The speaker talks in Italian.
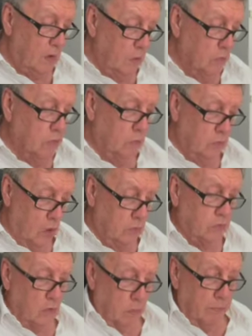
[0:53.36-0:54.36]
sul
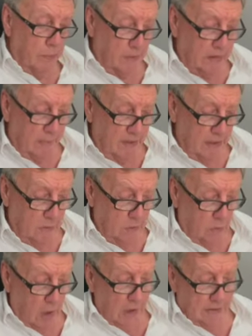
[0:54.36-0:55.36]
nostro
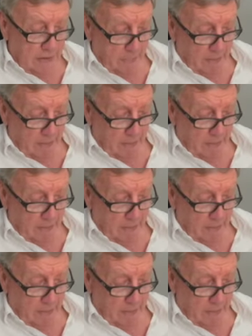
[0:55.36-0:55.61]
comportamento, tra